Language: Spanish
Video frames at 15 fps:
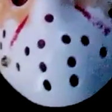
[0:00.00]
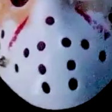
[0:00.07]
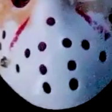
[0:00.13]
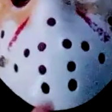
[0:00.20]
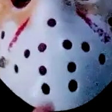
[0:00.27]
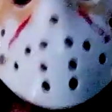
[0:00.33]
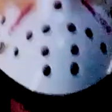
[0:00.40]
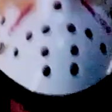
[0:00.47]
El
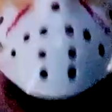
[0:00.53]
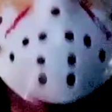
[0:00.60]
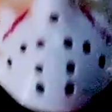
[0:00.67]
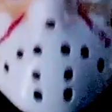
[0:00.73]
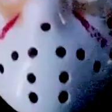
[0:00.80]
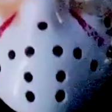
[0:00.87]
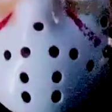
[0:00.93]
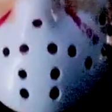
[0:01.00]
encanto
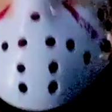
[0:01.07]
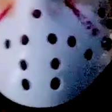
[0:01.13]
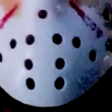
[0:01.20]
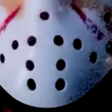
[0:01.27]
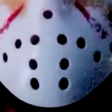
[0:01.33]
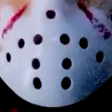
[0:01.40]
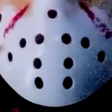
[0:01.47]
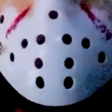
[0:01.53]
añejo
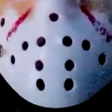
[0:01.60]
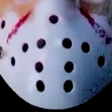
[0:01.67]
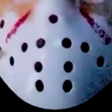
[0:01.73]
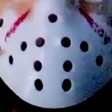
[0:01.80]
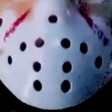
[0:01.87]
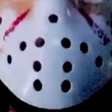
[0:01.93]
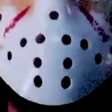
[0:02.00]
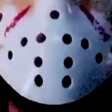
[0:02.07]
de este tipo
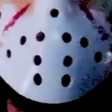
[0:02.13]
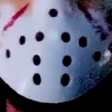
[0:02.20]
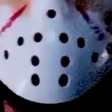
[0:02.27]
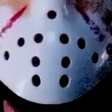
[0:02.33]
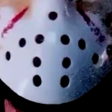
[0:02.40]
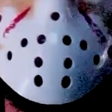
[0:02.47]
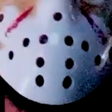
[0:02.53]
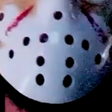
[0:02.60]
de
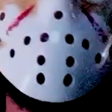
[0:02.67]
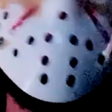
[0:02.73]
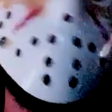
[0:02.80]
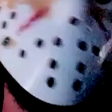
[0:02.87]
producciones.